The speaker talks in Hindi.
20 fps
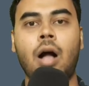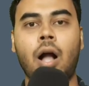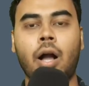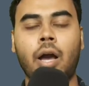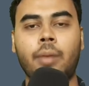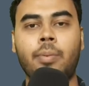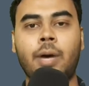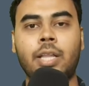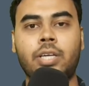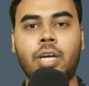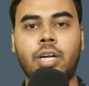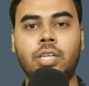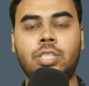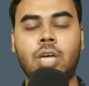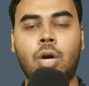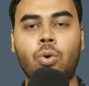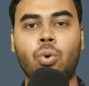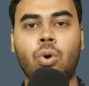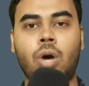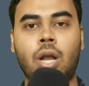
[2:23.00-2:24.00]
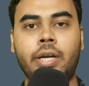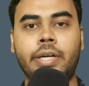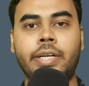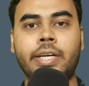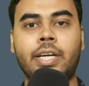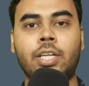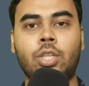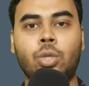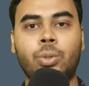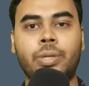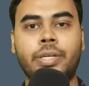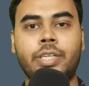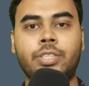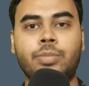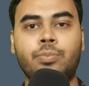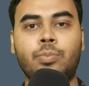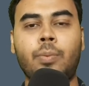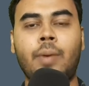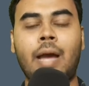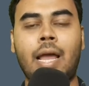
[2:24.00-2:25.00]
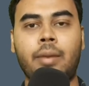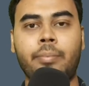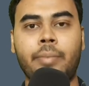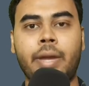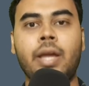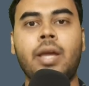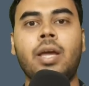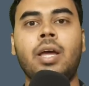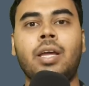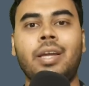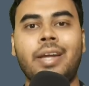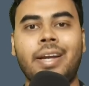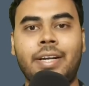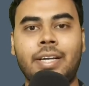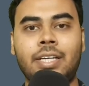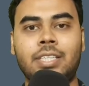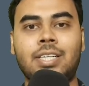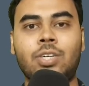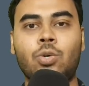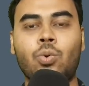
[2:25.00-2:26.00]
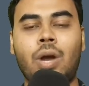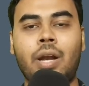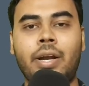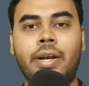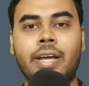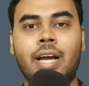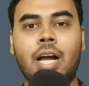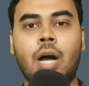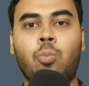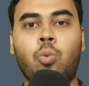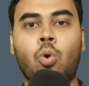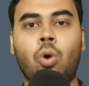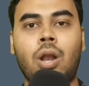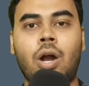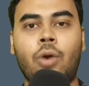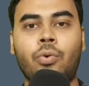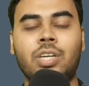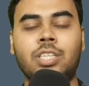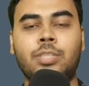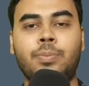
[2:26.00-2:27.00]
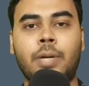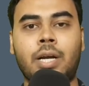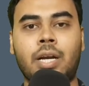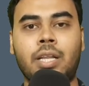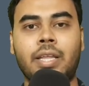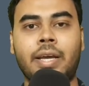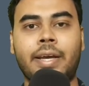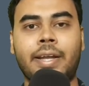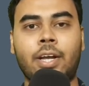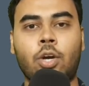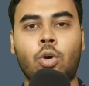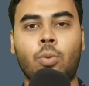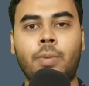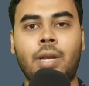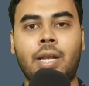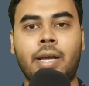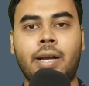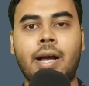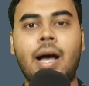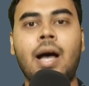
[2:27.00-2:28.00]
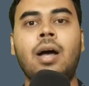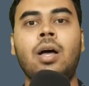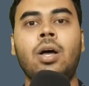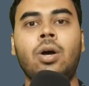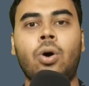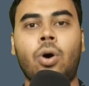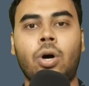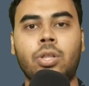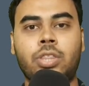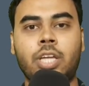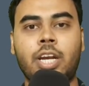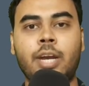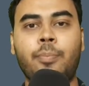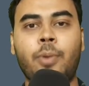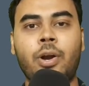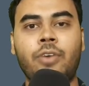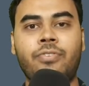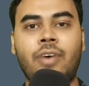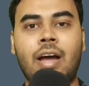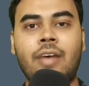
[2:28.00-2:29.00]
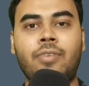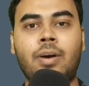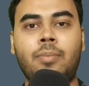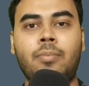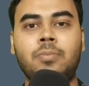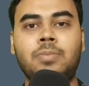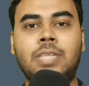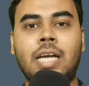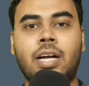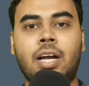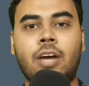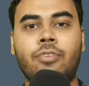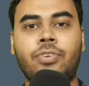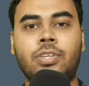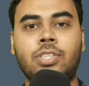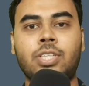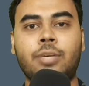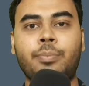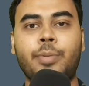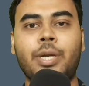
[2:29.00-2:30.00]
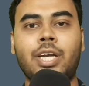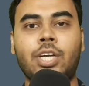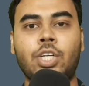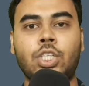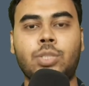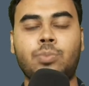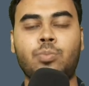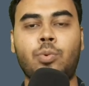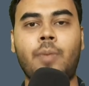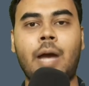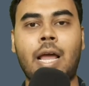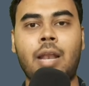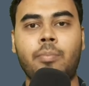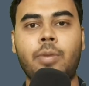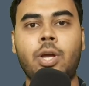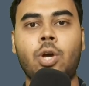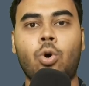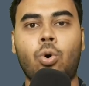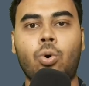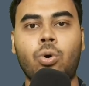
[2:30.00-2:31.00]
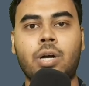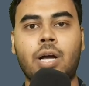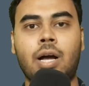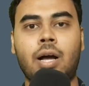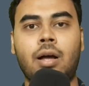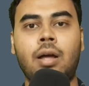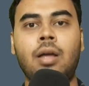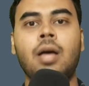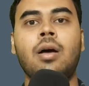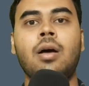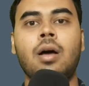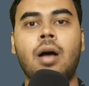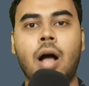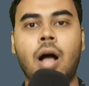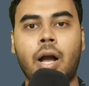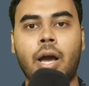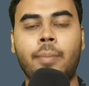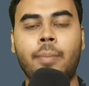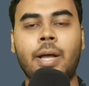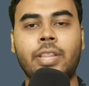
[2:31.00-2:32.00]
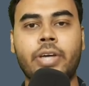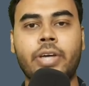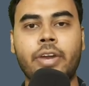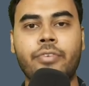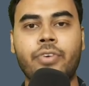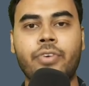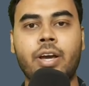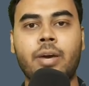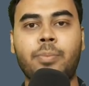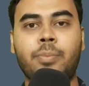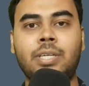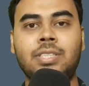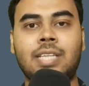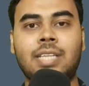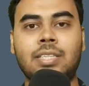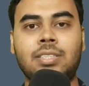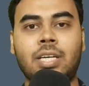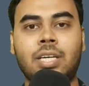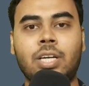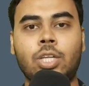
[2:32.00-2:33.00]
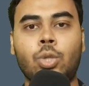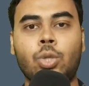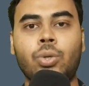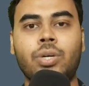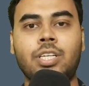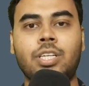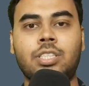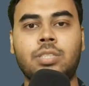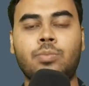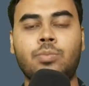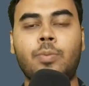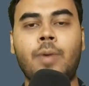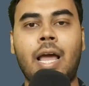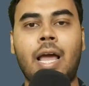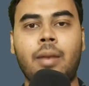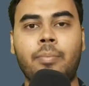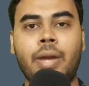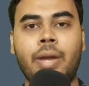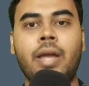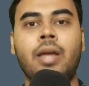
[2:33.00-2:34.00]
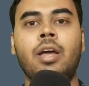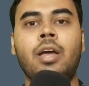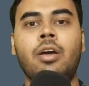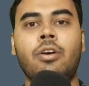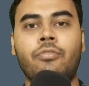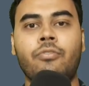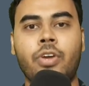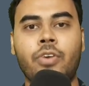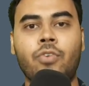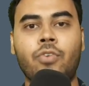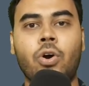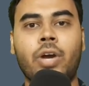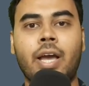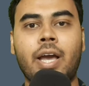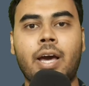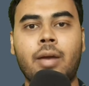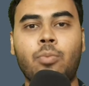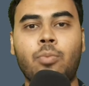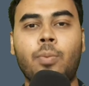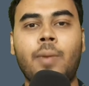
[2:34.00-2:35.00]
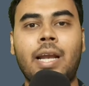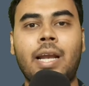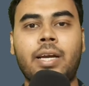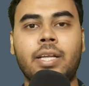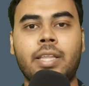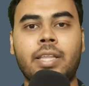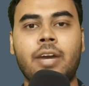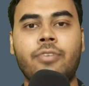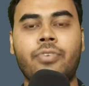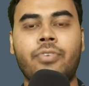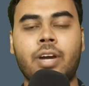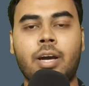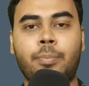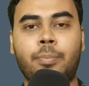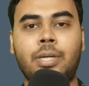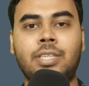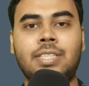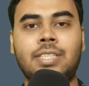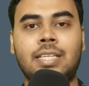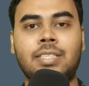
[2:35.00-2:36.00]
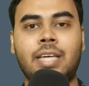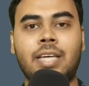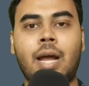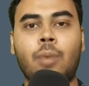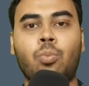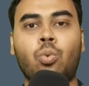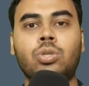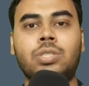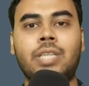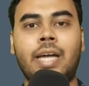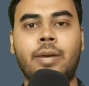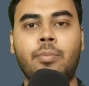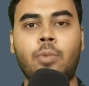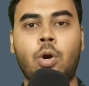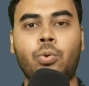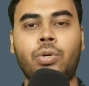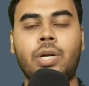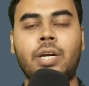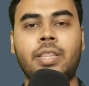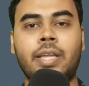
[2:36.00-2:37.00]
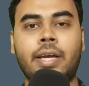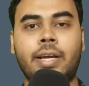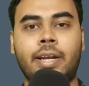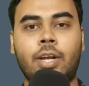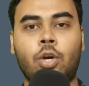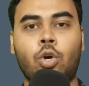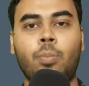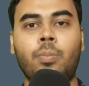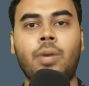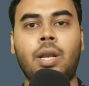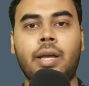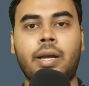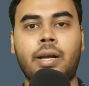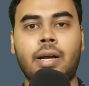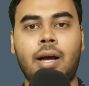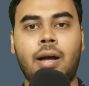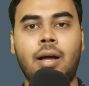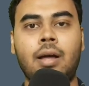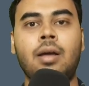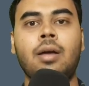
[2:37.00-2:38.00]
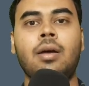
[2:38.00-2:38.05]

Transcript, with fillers: अगर बात करें साउंड क्वालिटी की तो इस मोबाइल में एडिशन क्वालिटी का आपको लाउड स्पीकर देखने को मिलेगा और 3.5 पॉइंट mm जैक का फीचर भी इस मोबाइल में होगा अगर बात करें फिंगरप्रिंट सेंसर की तो इस मोबाइल में वीवो के हर मोबाइल की तरह फिंगरप्रिंट सेंसर आपको साइड माउंटेड देखने को मिलेगा